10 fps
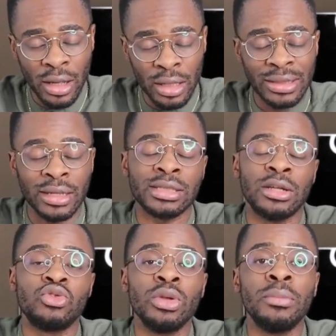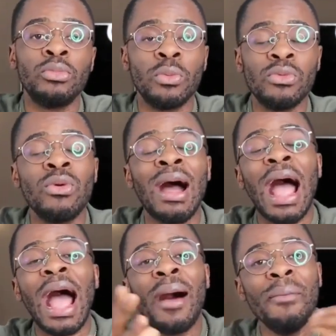euh, t'accentuer pour
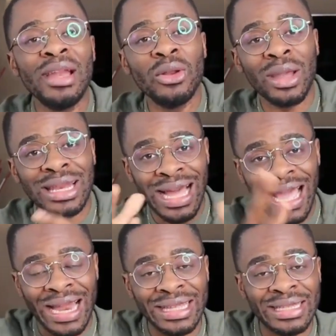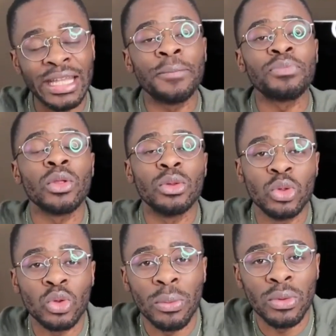pouvoir améliorer la qualité
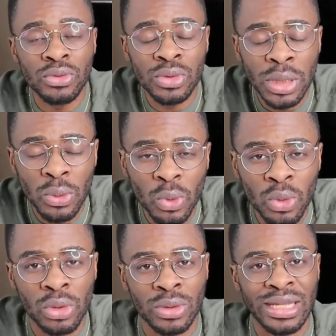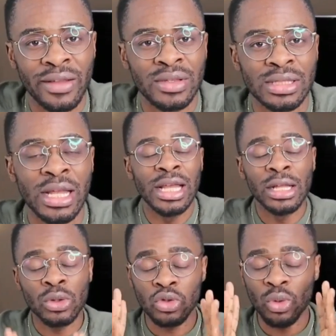de ton produit ou de ton service.
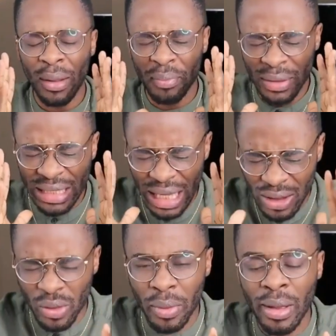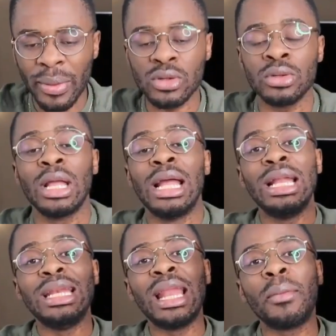Donc tu auras bien compris ma personne.
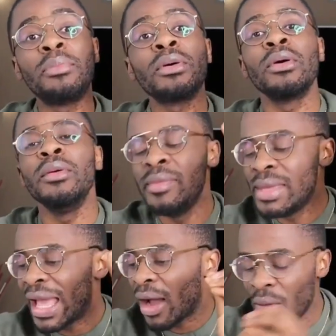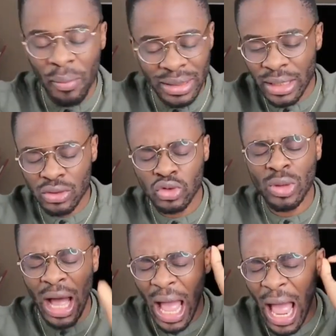La première compétence que
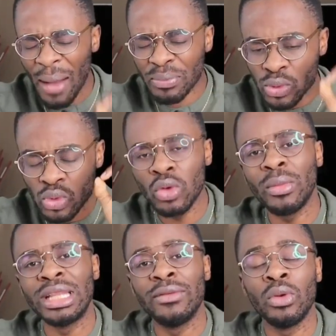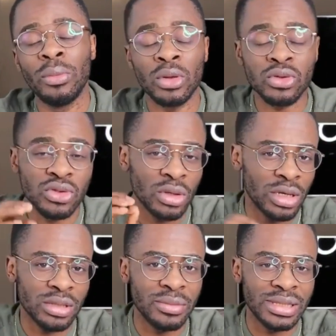tu dois absolument développer lorsque je te
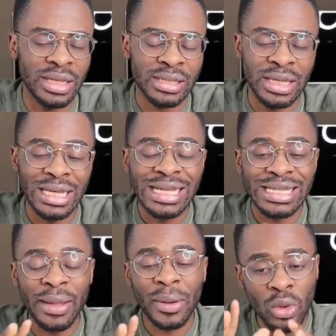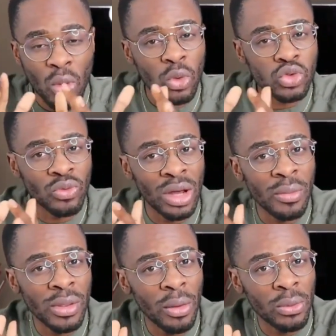lance un business, ce n'est pas de concevoir
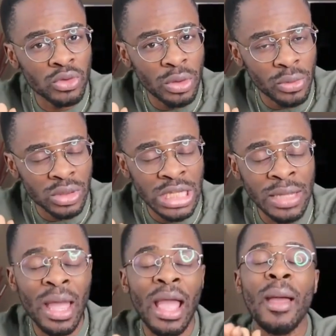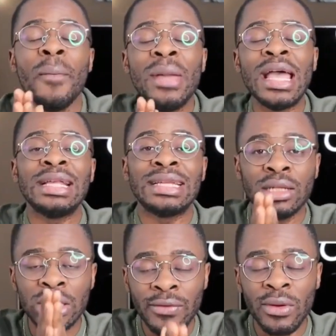le meilleur produit possible, mais
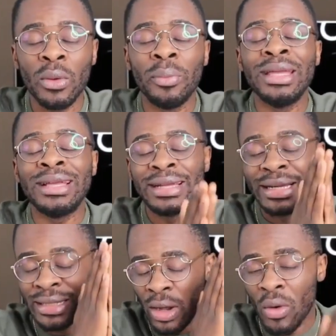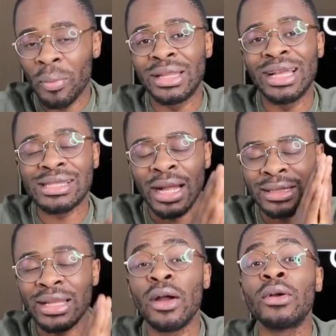c'est de développer tes compétences
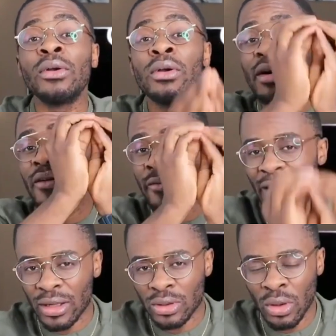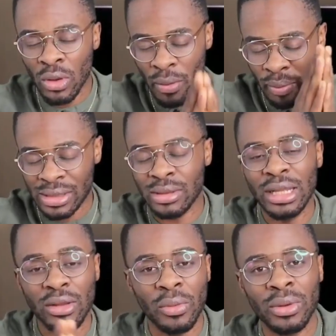en tant que vendeur. Parce
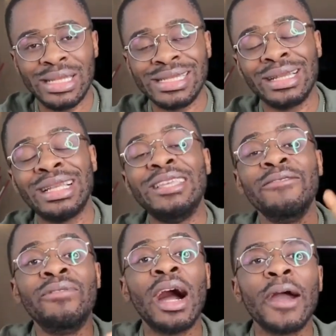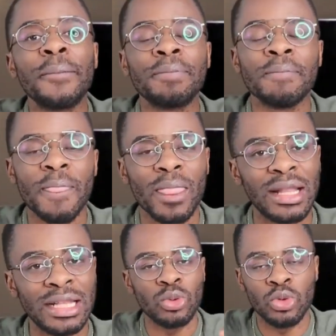qu'un entrepreneur, c'est quelqu'un qui vend
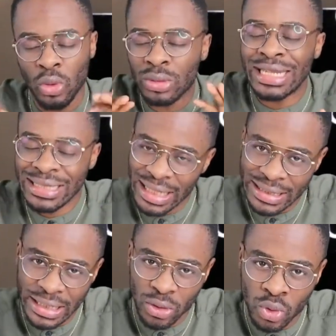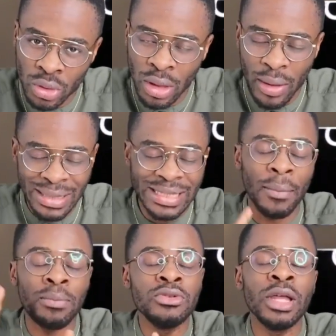des solutions. Ça, c'est d'entrée de jeu, parce
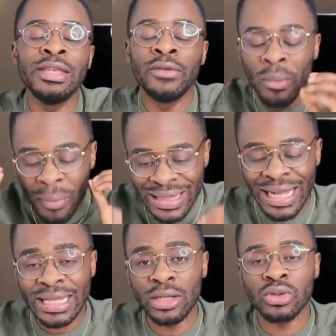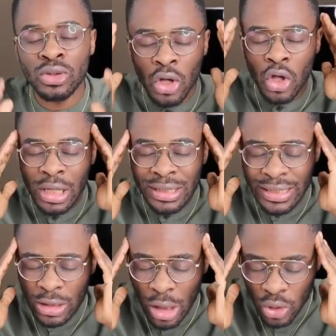qu'il y a plusieurs niveaux. Mais d'entrée de jeu,
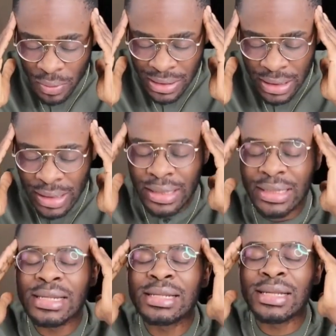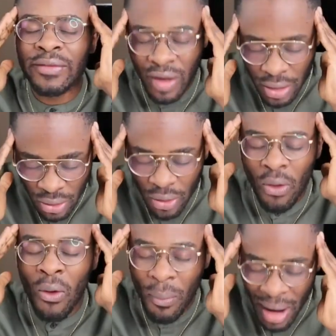ce qui doit t'obséder, c'est
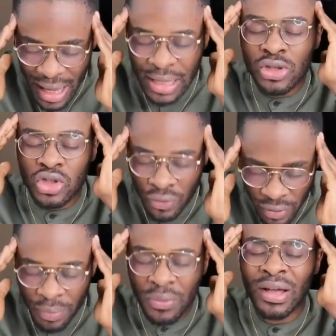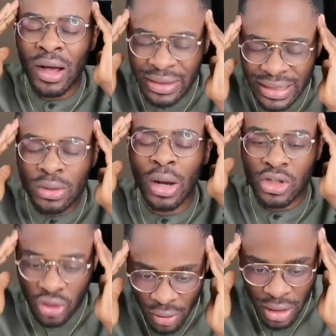vendre. Comment est-ce que je fais pour faire rentrer de
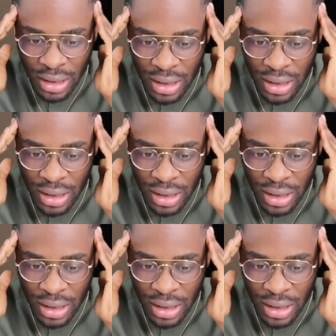l'argent